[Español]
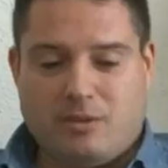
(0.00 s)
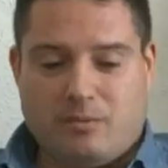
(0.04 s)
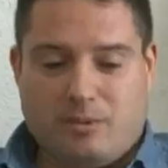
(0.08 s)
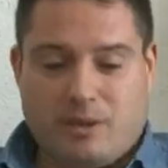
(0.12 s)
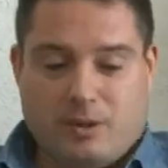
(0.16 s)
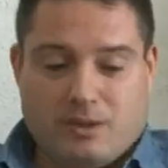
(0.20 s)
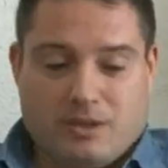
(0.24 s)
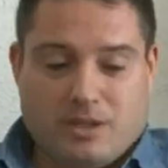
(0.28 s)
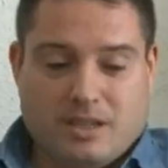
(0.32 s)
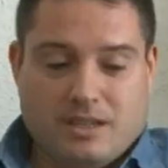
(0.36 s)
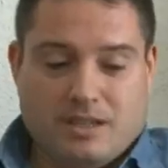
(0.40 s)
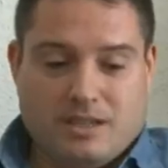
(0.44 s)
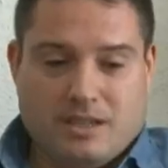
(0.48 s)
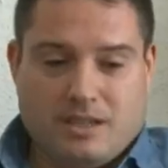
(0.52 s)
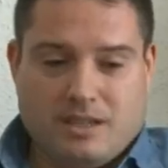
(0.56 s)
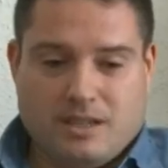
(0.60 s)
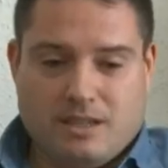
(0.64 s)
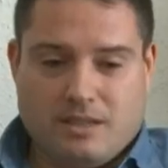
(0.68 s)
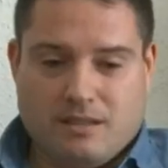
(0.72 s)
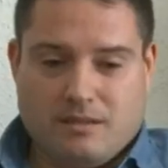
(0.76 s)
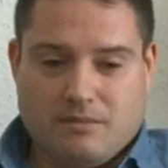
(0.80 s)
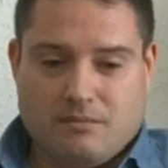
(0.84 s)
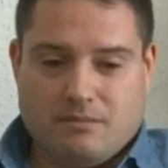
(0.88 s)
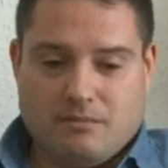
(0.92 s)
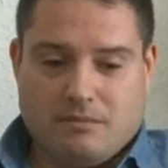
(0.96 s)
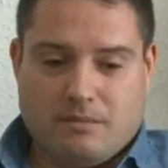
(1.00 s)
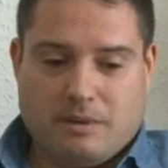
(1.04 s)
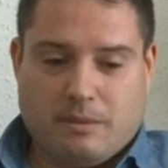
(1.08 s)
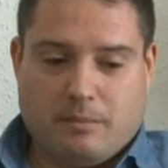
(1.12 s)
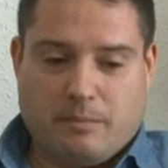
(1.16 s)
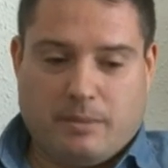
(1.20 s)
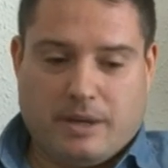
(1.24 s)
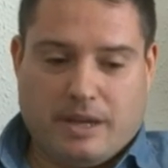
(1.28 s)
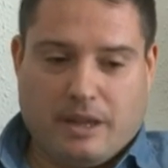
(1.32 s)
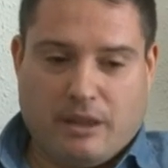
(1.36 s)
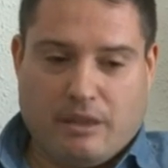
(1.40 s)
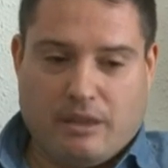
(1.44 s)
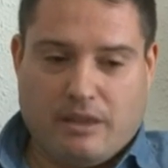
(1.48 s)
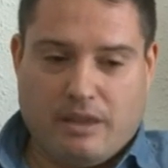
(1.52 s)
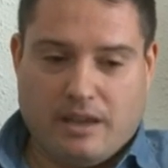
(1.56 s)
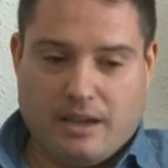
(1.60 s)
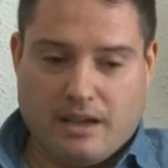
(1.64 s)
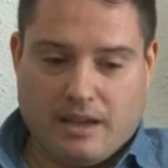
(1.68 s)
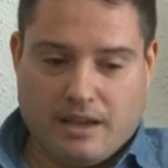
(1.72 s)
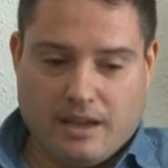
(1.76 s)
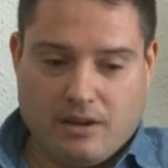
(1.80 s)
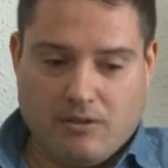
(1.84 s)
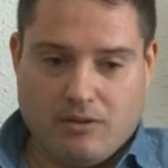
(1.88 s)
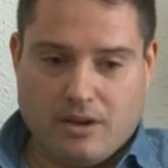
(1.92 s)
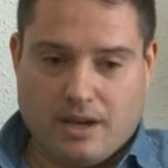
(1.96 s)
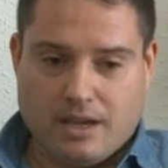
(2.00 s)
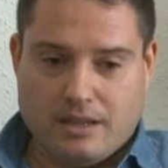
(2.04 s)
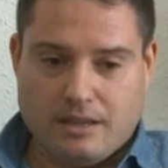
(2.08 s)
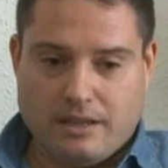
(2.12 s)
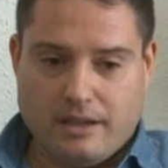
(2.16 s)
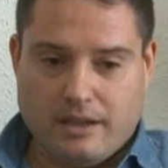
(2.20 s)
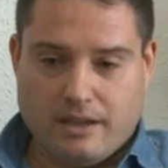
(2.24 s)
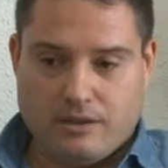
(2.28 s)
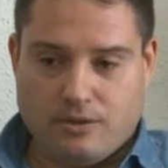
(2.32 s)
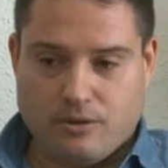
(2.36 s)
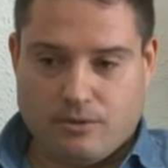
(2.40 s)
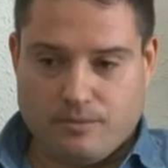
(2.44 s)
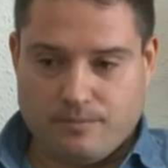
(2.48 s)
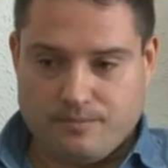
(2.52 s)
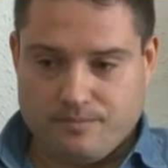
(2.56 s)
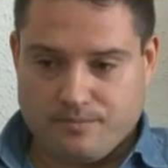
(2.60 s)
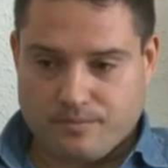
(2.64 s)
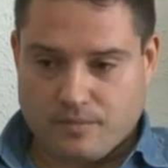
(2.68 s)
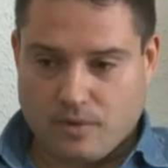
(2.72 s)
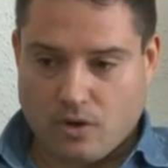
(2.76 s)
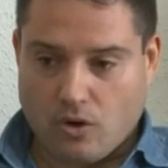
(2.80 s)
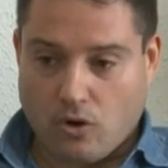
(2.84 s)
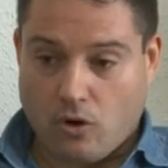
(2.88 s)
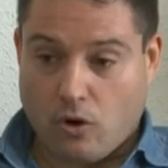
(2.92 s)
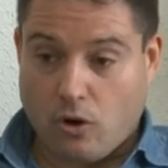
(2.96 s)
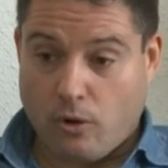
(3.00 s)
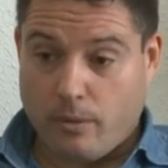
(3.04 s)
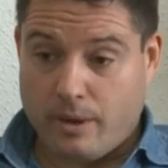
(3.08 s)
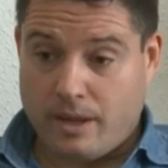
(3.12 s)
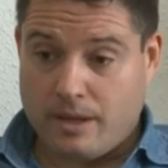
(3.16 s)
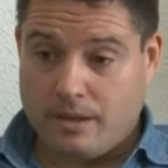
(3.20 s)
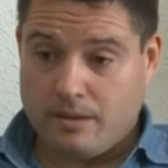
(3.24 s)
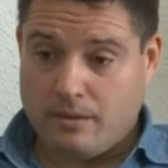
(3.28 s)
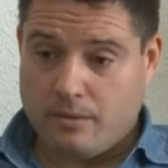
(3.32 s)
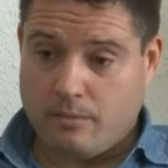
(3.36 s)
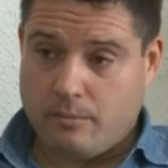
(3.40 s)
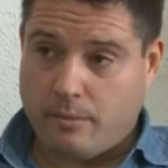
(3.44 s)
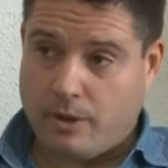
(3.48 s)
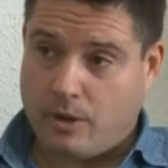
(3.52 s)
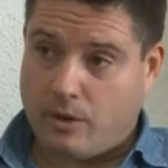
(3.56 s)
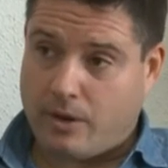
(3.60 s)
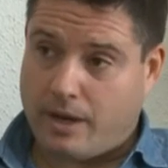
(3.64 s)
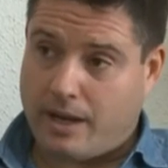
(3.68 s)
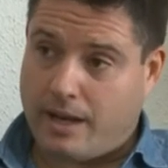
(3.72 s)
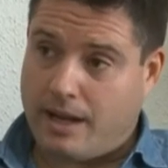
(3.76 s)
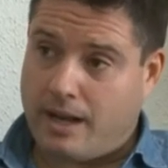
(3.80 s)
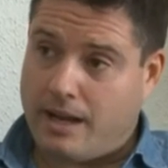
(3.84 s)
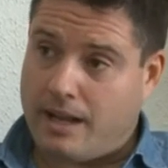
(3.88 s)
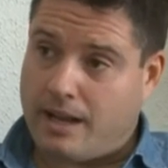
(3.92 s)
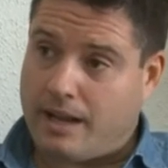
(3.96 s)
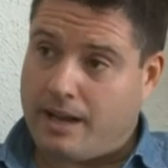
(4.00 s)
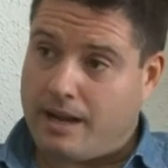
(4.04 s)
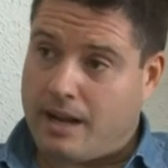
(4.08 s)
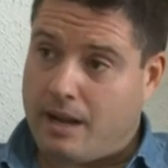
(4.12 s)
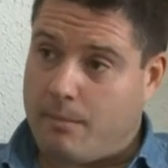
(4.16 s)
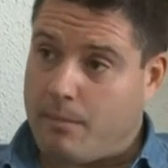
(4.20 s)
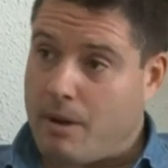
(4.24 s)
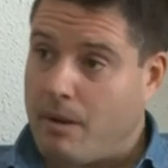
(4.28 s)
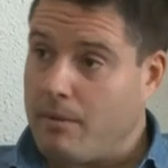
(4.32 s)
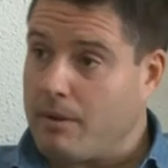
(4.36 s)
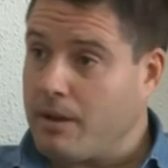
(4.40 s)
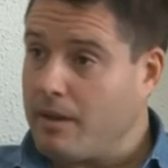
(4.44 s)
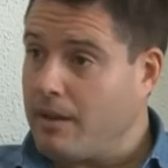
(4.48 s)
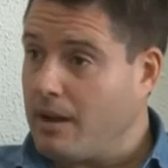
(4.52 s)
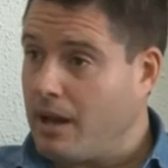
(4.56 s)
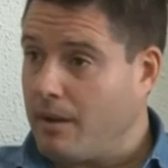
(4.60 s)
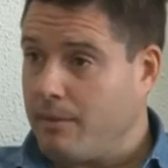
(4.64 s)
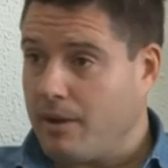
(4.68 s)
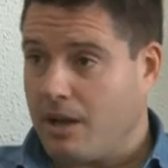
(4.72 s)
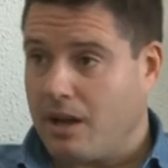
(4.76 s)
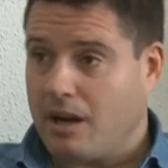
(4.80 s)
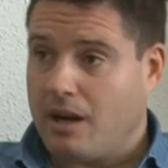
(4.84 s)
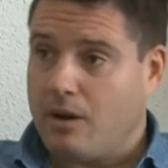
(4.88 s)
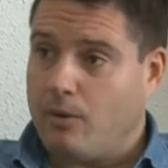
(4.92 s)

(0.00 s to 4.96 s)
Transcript: Pedro Sánchez me parecía que era un candidato joven, pero que era la cara amable de la vieja